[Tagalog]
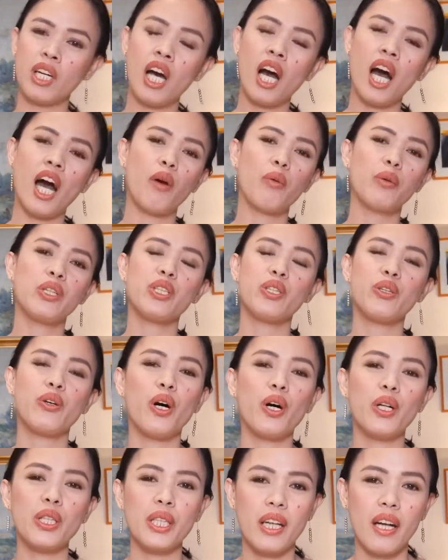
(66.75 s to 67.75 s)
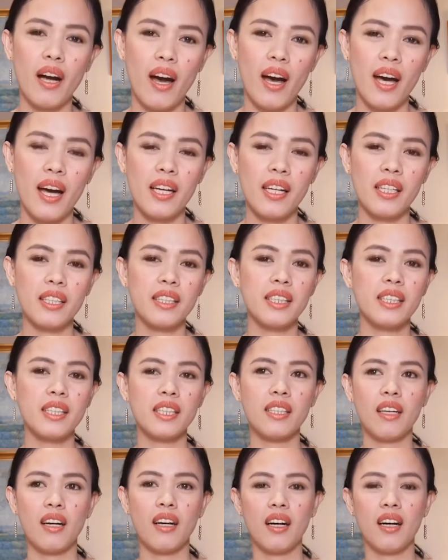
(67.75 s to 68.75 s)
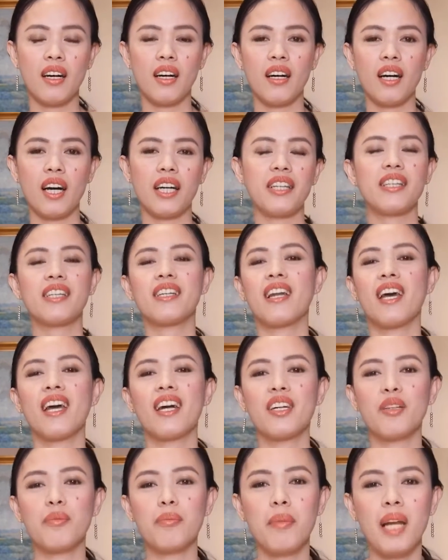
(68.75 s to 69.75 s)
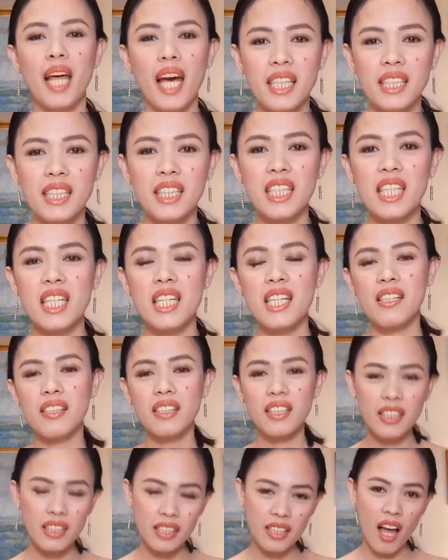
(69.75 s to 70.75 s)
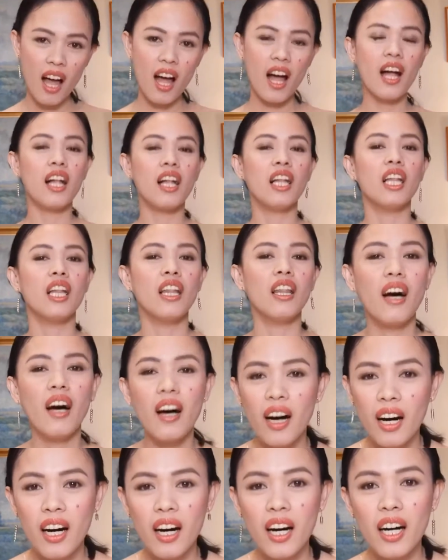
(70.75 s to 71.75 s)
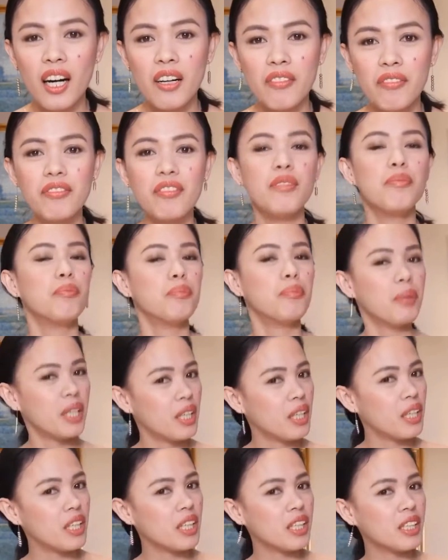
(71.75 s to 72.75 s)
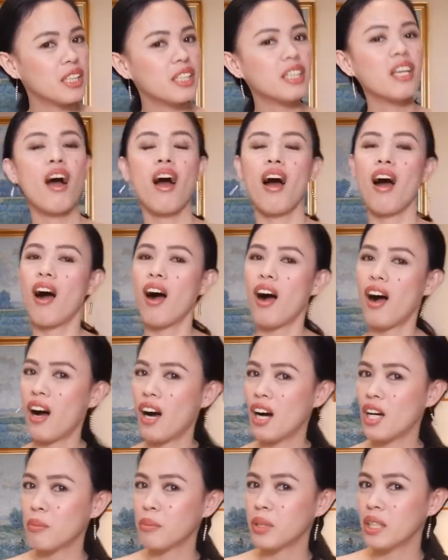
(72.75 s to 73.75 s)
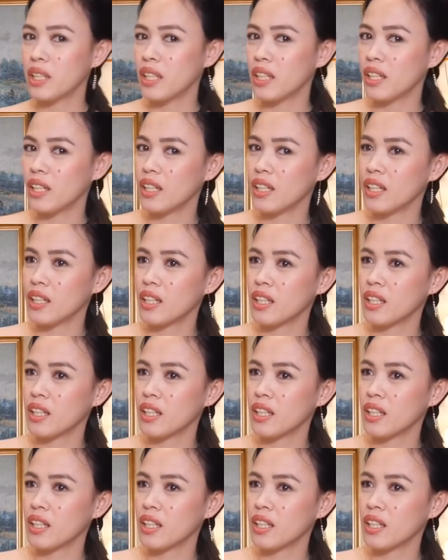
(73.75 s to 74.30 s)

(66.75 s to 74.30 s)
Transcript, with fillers: I wish you all guys, uh, I declare blessings, love, peace, harmony,